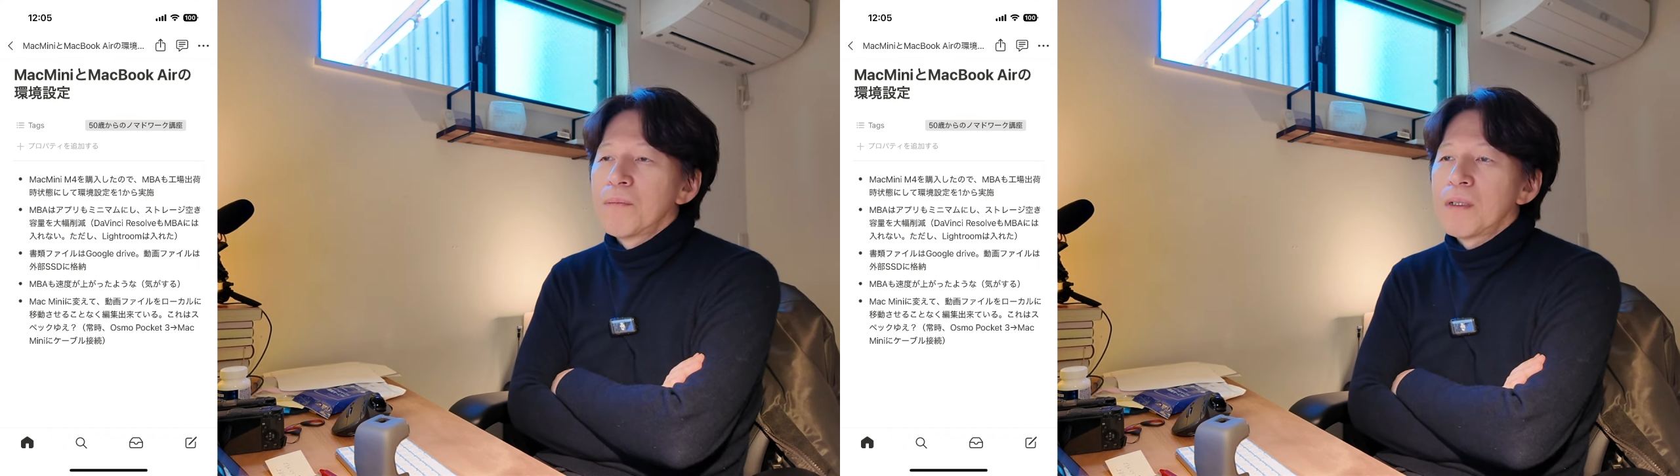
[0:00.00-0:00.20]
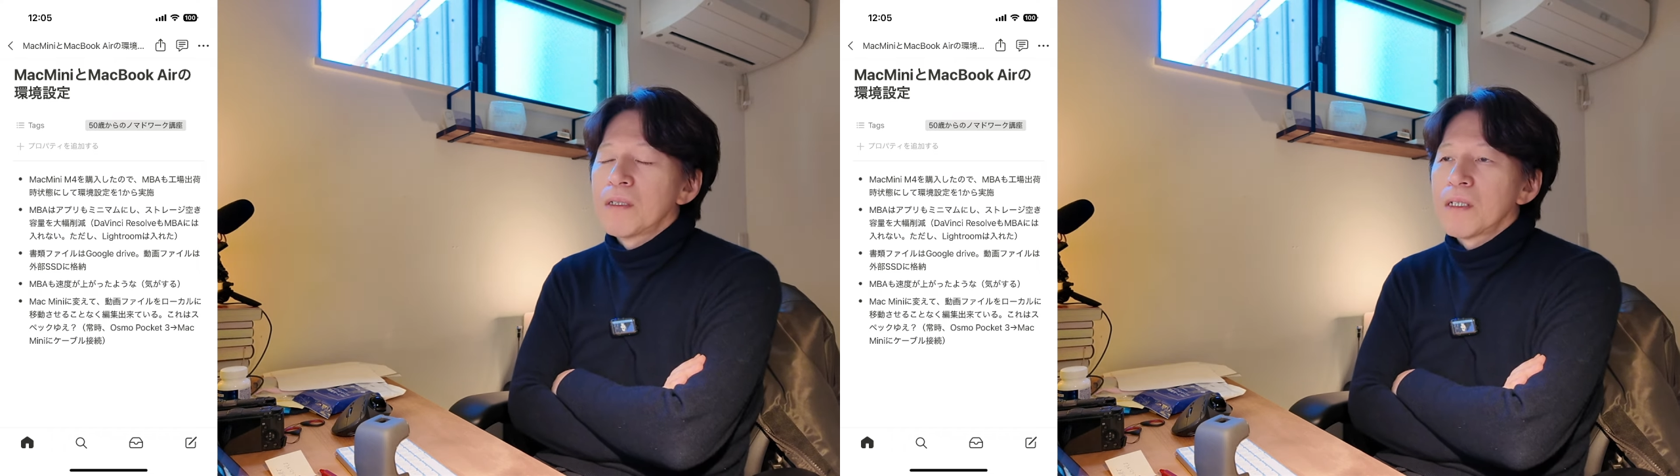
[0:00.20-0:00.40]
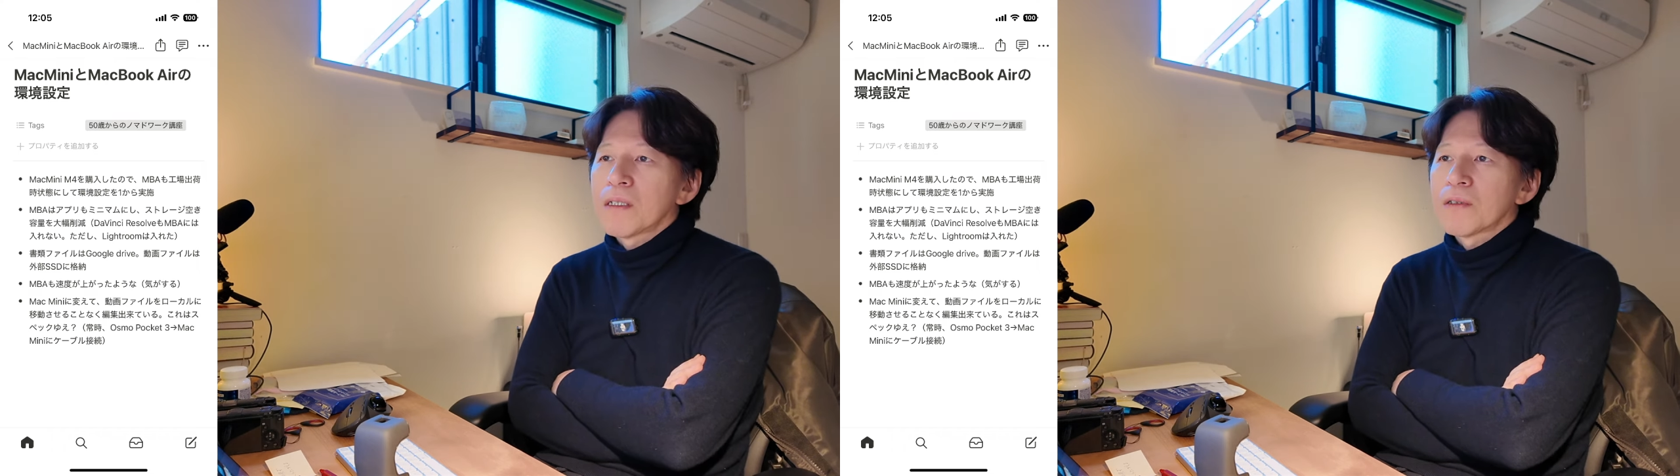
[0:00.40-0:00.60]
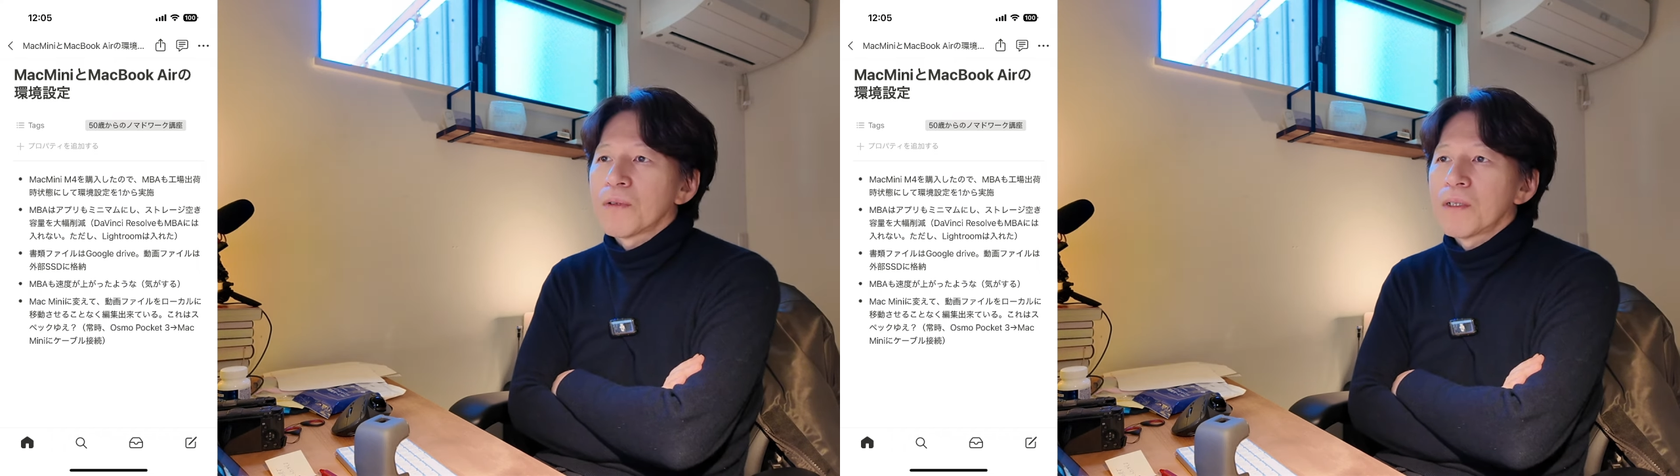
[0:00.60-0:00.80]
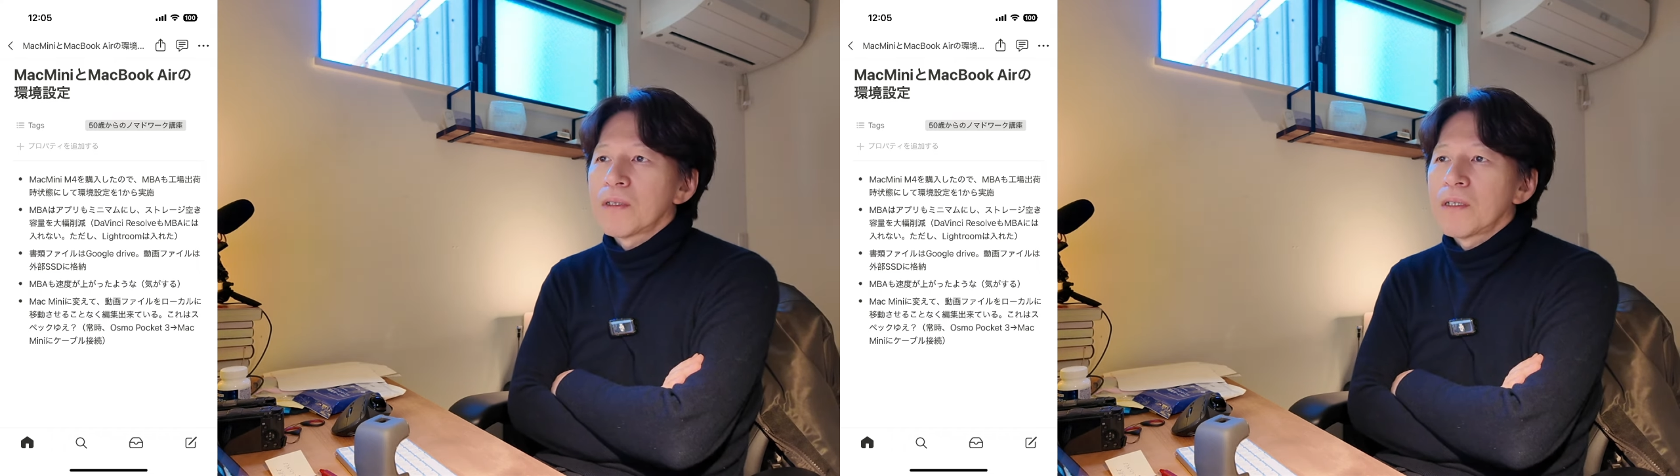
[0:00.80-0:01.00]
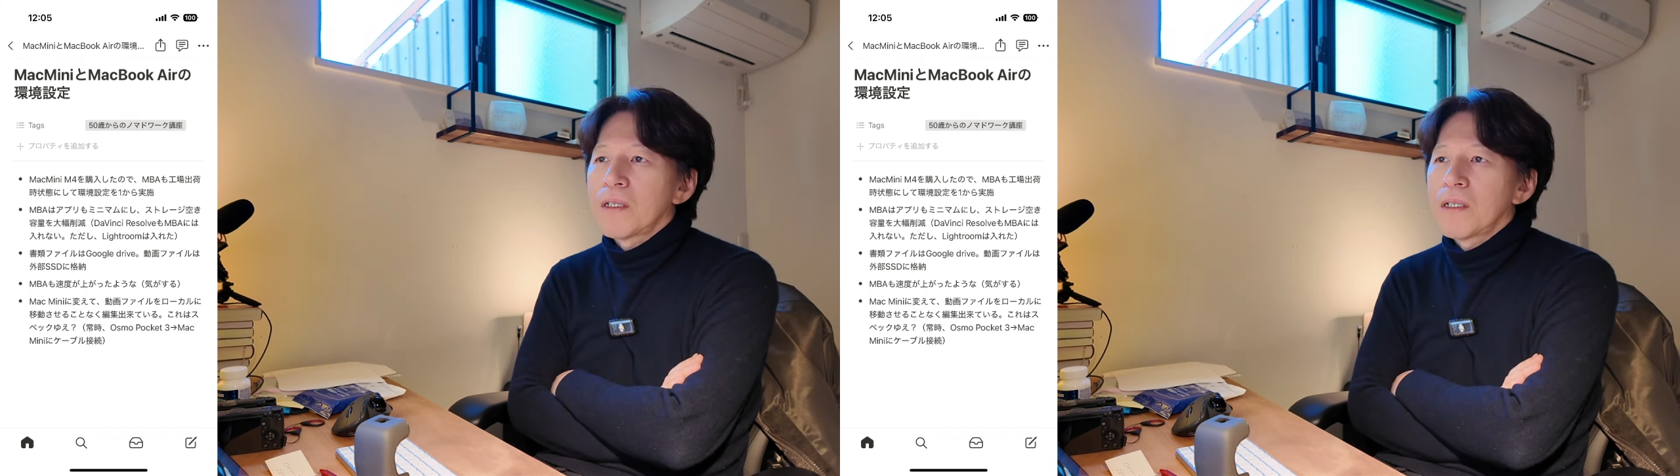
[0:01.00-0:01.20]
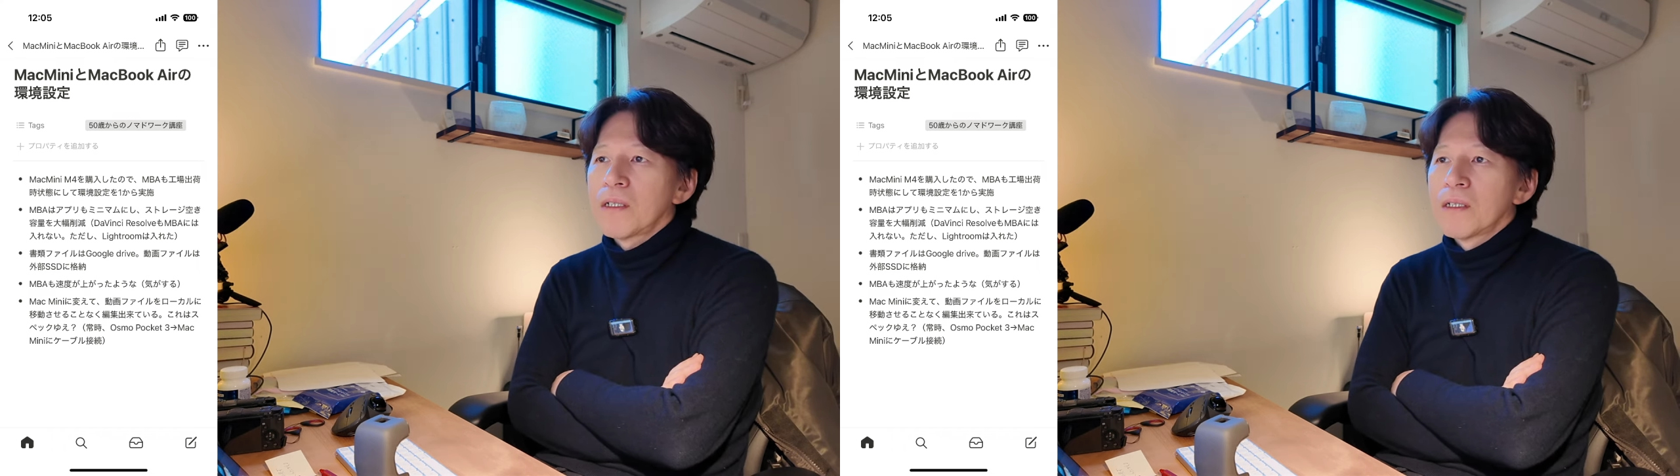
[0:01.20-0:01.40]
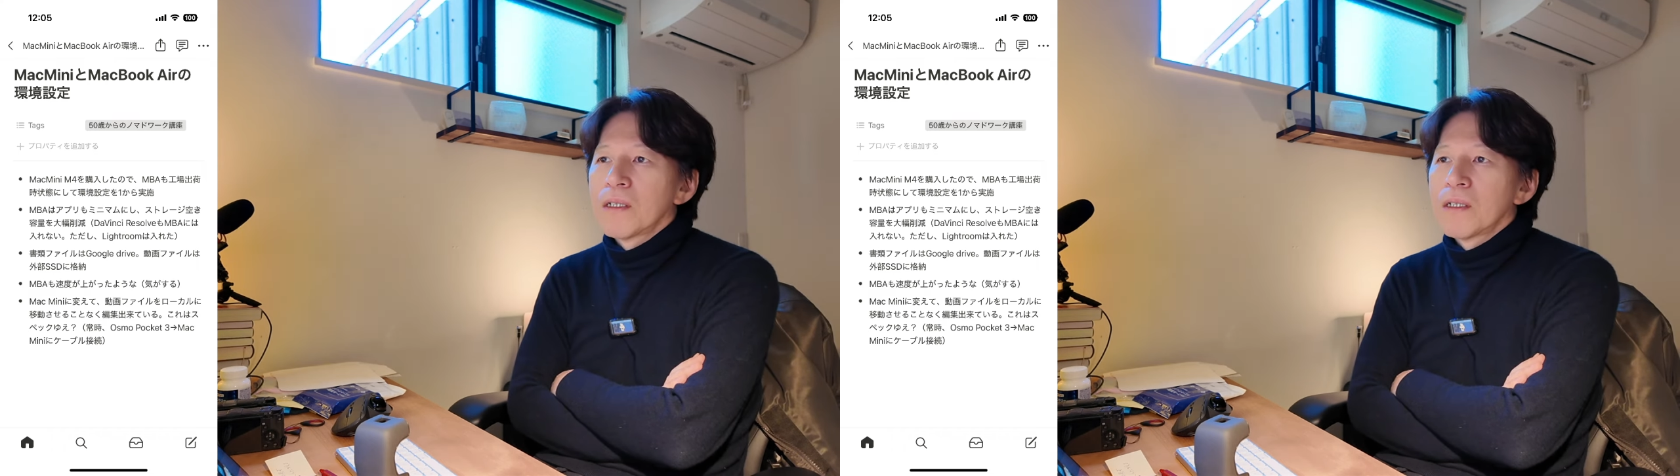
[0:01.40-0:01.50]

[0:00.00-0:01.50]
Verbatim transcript: ぱりなんかそれって、